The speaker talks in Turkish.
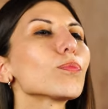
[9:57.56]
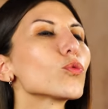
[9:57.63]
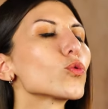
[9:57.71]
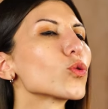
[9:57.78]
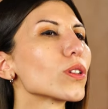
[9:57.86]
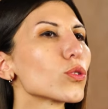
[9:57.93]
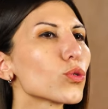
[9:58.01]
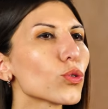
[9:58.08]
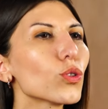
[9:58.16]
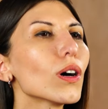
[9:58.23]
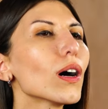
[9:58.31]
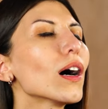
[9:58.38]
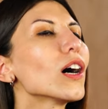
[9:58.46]
İpucu da
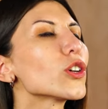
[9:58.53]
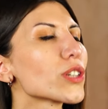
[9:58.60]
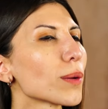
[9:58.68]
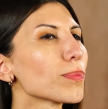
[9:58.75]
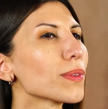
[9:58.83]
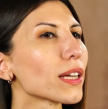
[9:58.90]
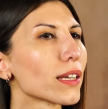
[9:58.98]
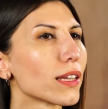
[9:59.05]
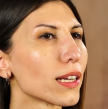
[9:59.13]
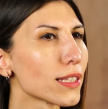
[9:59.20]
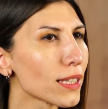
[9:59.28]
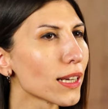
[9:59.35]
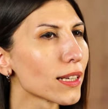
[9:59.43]
şu, ahşap ne
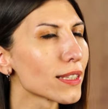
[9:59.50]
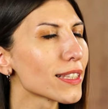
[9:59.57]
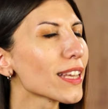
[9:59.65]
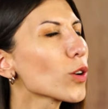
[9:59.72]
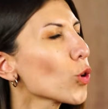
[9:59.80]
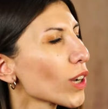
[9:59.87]
kadar sertse